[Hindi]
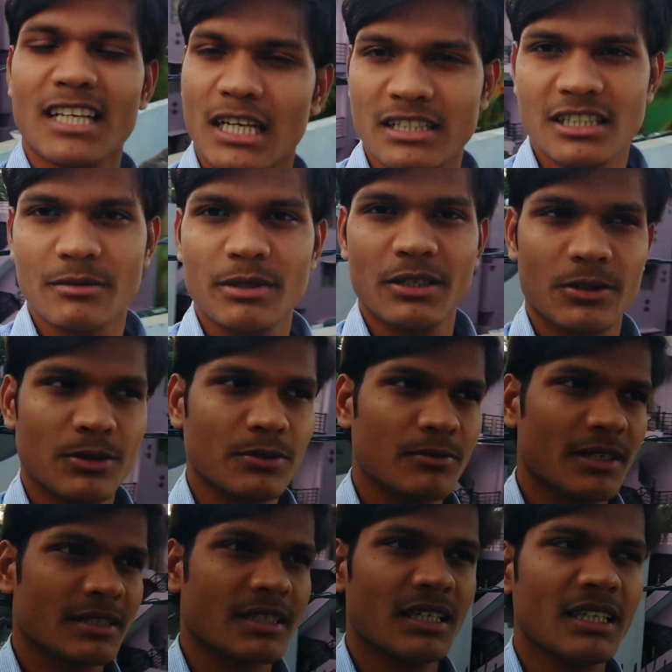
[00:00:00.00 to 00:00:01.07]
खर्चे भी करो
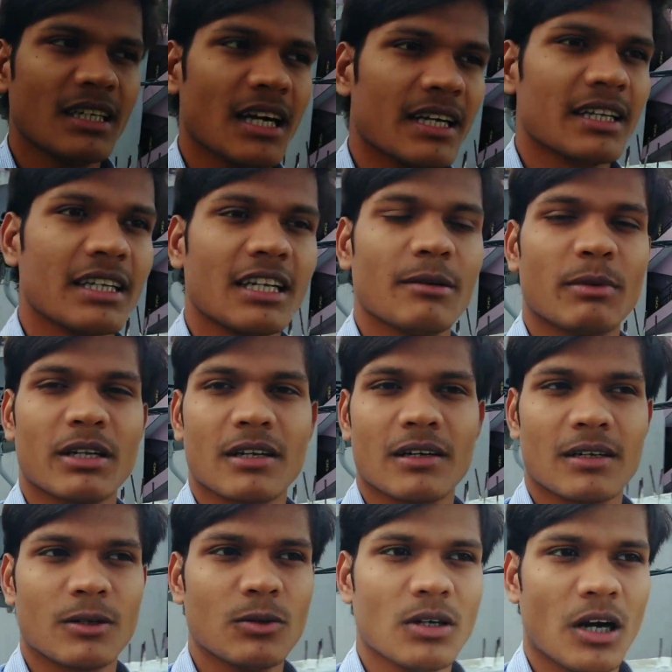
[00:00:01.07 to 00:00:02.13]
ऐसा नहीं खाने के लिए मना
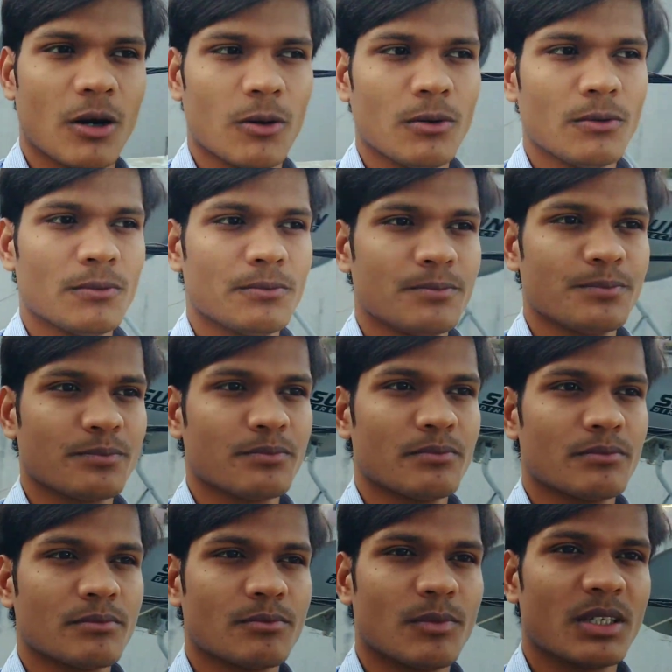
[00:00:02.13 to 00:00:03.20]
कर रहा हूँ खाओ
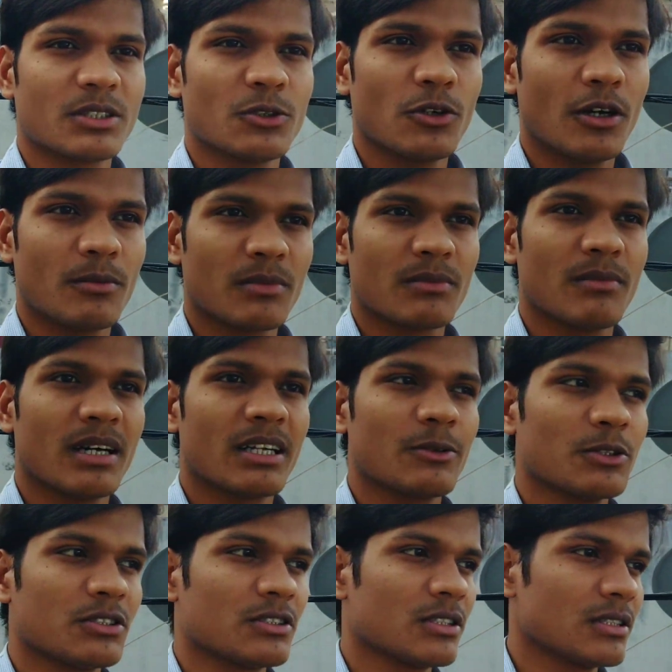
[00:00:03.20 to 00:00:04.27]
बट जो हम हमारे
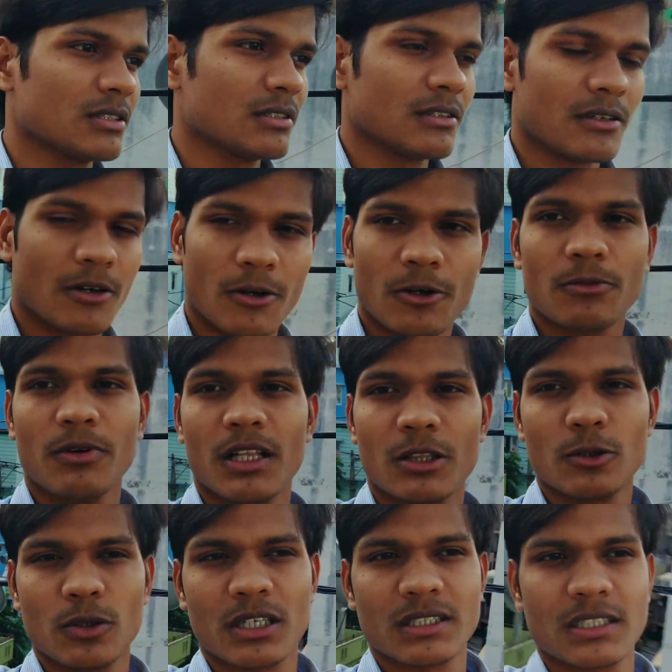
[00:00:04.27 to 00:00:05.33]
कुछ और
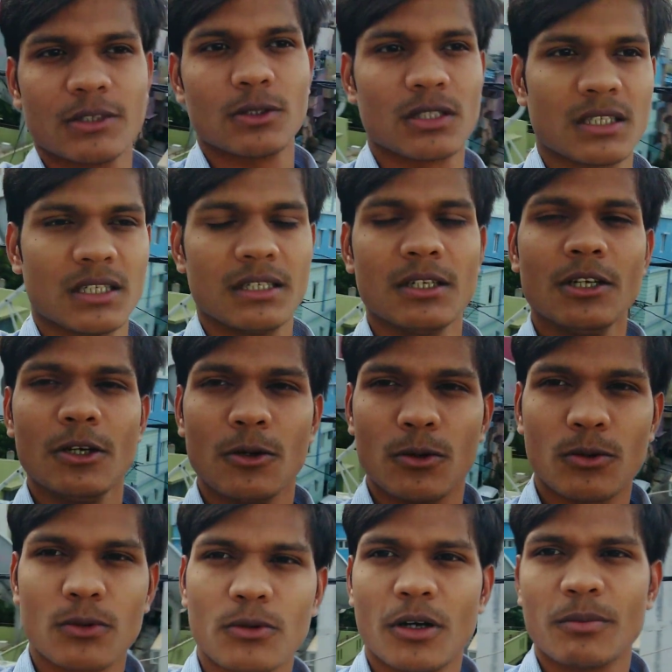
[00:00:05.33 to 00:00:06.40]
फालतू खर्चे होते हैं
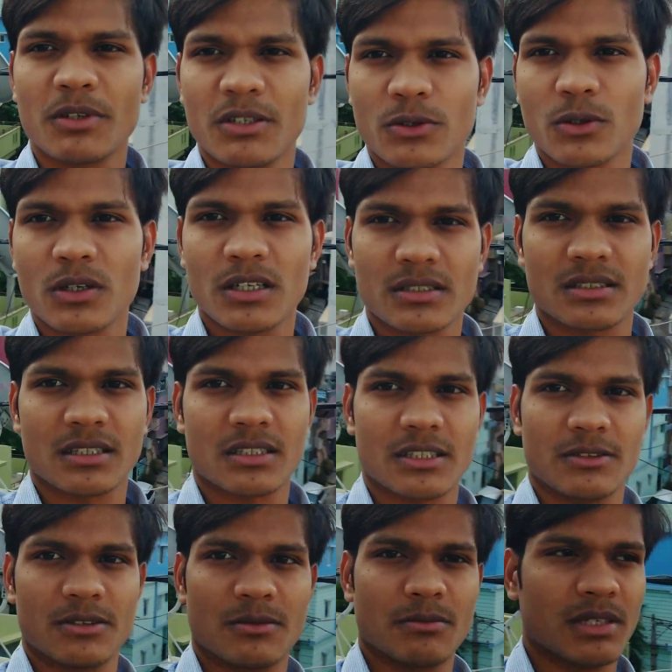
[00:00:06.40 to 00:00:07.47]
उनको आप कंट्रोल कर सकते
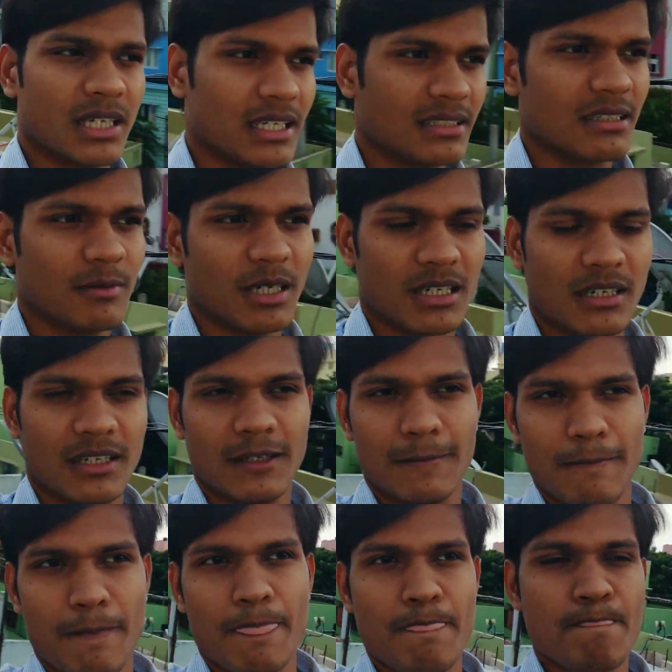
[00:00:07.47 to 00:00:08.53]
हो मेरा ऐसा मानना है
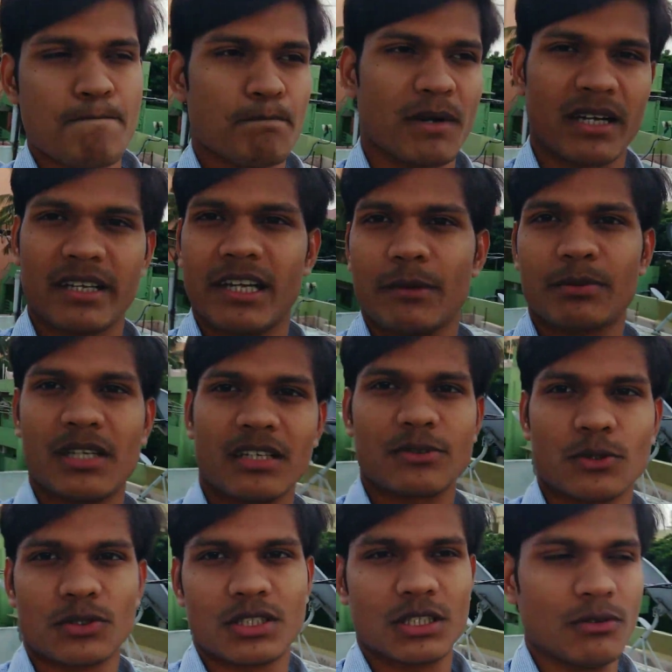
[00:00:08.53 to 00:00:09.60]
बाकी आप क्या
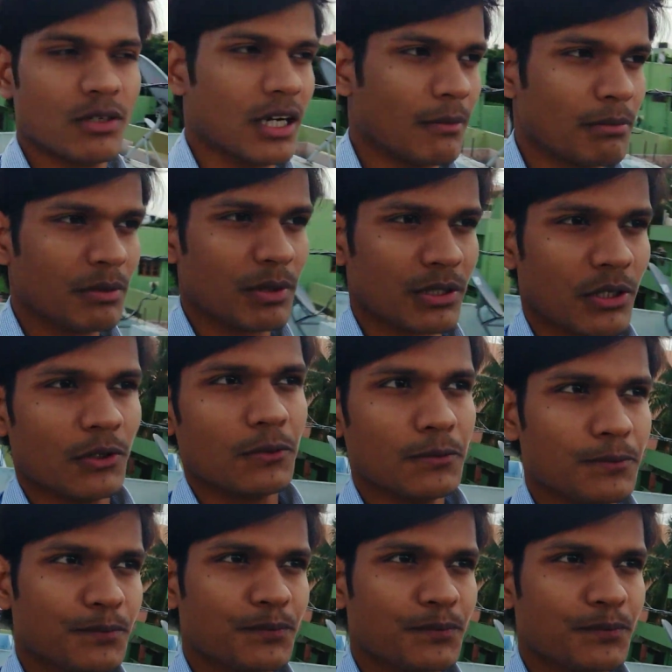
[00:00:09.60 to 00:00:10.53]
सोचते हो आप भी बताओ